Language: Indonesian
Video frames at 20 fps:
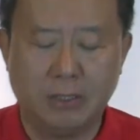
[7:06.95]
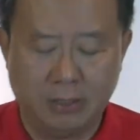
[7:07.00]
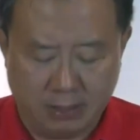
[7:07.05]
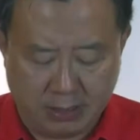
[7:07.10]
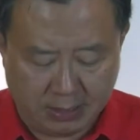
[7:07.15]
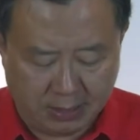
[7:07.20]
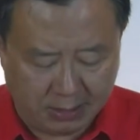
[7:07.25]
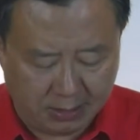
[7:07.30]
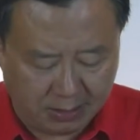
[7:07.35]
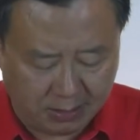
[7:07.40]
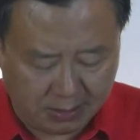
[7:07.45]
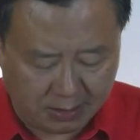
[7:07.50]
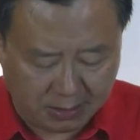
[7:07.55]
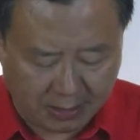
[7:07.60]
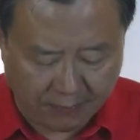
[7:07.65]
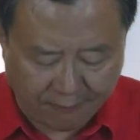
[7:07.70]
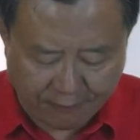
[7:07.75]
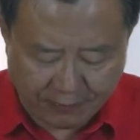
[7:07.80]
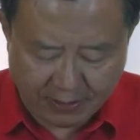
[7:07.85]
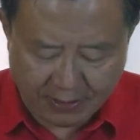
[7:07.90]
di
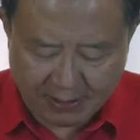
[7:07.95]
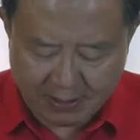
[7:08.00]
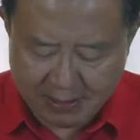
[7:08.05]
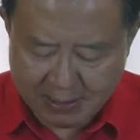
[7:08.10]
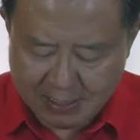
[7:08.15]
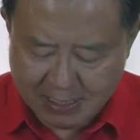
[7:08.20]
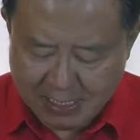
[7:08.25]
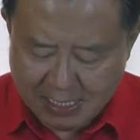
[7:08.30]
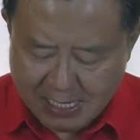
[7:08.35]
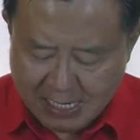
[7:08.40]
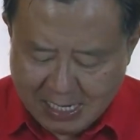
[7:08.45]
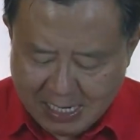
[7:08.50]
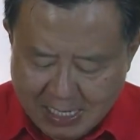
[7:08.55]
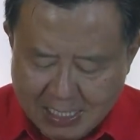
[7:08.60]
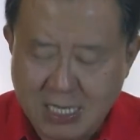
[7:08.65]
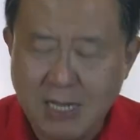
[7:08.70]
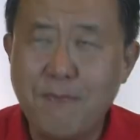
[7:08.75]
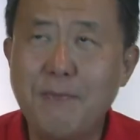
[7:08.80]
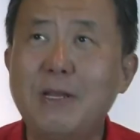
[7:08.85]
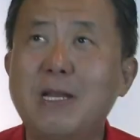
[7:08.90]
TV
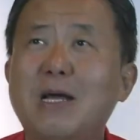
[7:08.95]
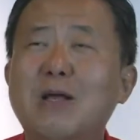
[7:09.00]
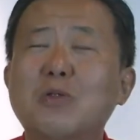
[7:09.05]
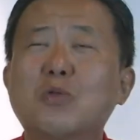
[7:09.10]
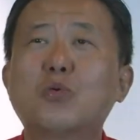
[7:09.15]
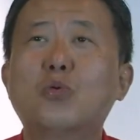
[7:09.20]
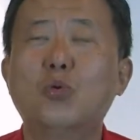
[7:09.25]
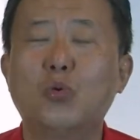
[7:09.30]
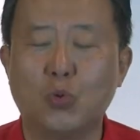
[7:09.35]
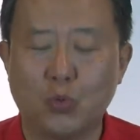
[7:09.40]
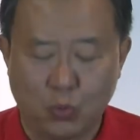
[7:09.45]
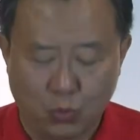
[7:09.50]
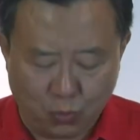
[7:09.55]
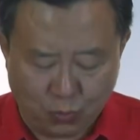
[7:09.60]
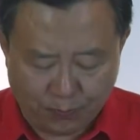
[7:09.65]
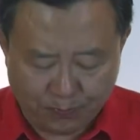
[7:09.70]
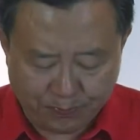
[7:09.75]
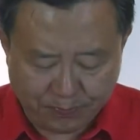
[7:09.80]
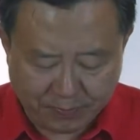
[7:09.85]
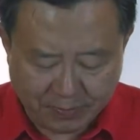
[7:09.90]
dia bilang dulu,